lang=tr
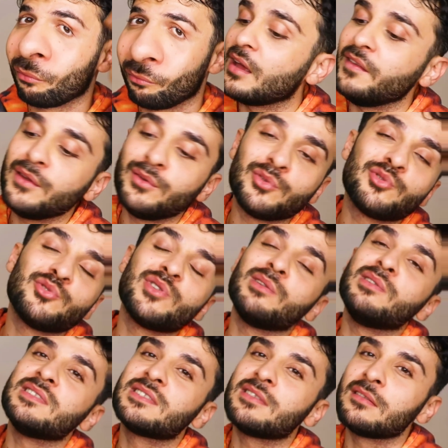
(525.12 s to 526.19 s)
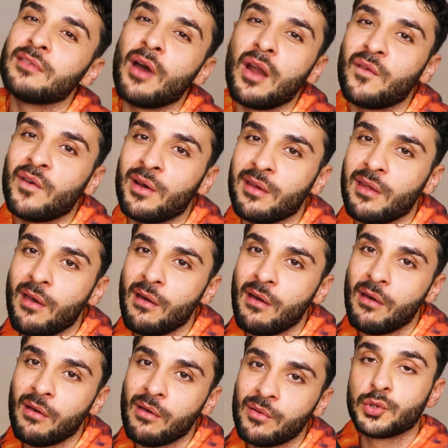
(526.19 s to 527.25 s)
Ya ne düşünceli insanlar var ya.
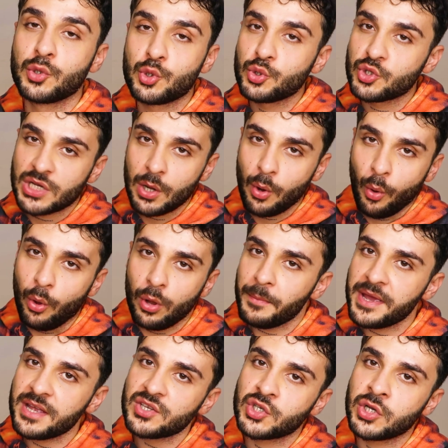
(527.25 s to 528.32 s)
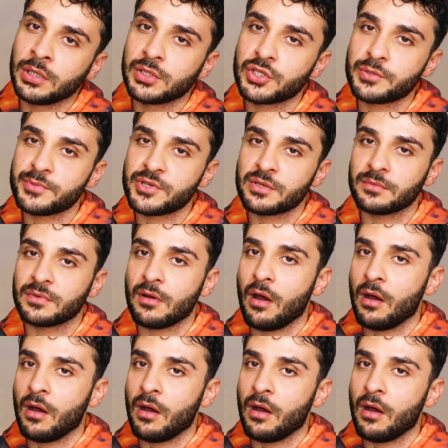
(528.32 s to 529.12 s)
Düşünceli olmaya çalışmışımdır